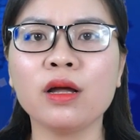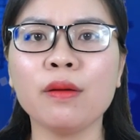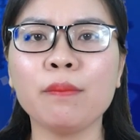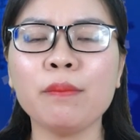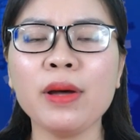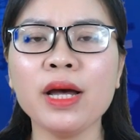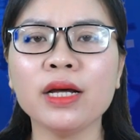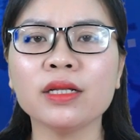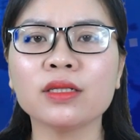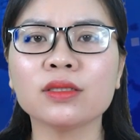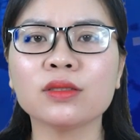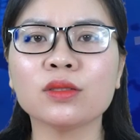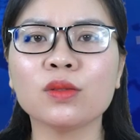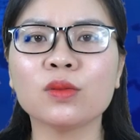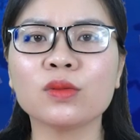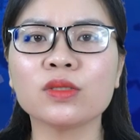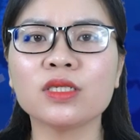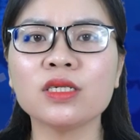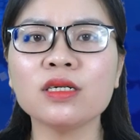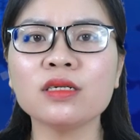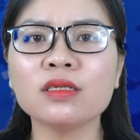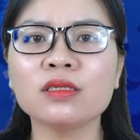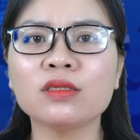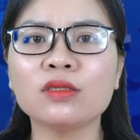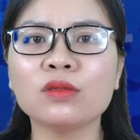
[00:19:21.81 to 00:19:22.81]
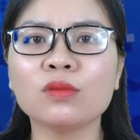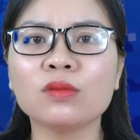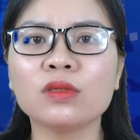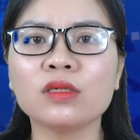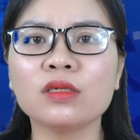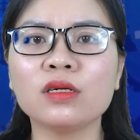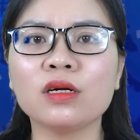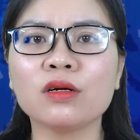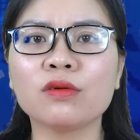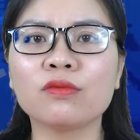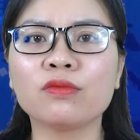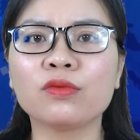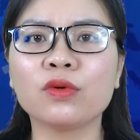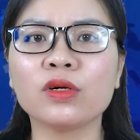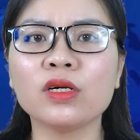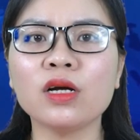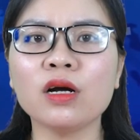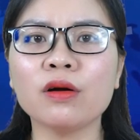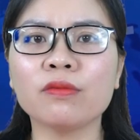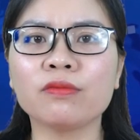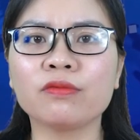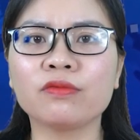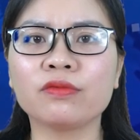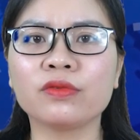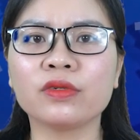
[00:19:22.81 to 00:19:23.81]
Ban Tổ chức Trung ương phối
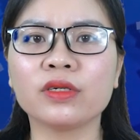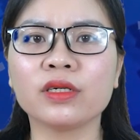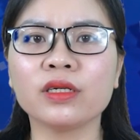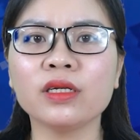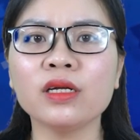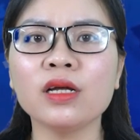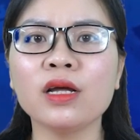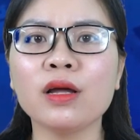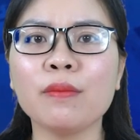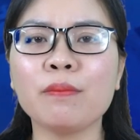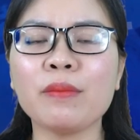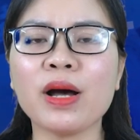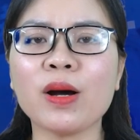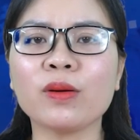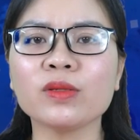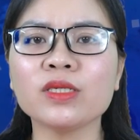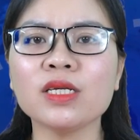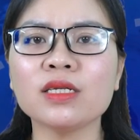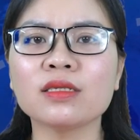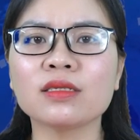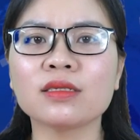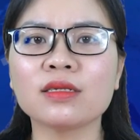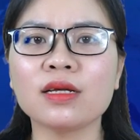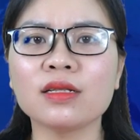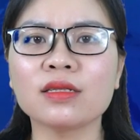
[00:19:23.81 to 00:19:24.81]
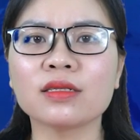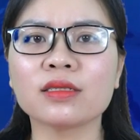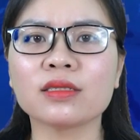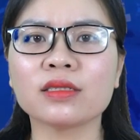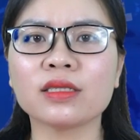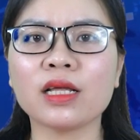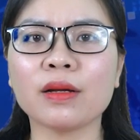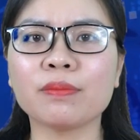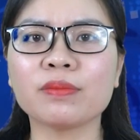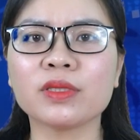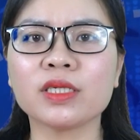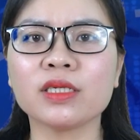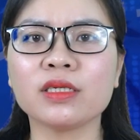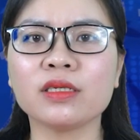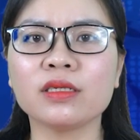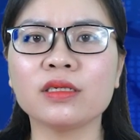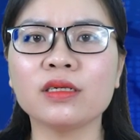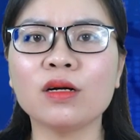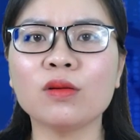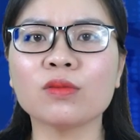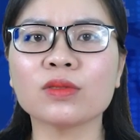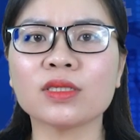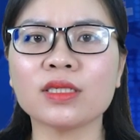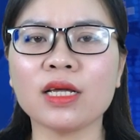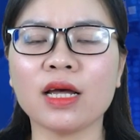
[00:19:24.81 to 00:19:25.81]
hợp với Báo Nhân dân, Tạp chí
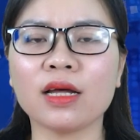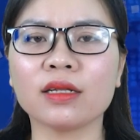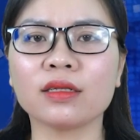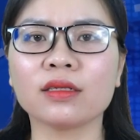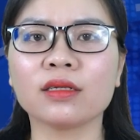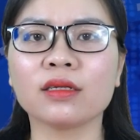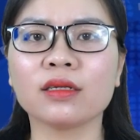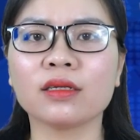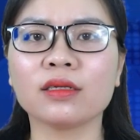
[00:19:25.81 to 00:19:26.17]
Cộng sản,